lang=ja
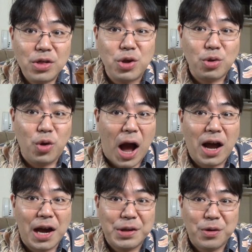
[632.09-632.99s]
ちょっと
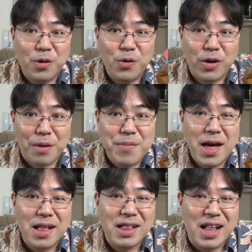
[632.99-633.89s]
赤いのほら
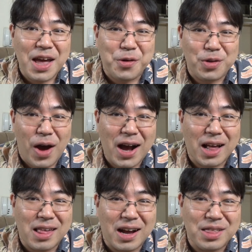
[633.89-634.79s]
明太子の
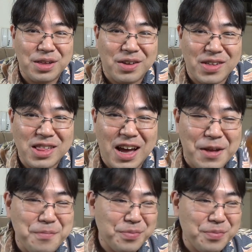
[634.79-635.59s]
赤さがついてますはい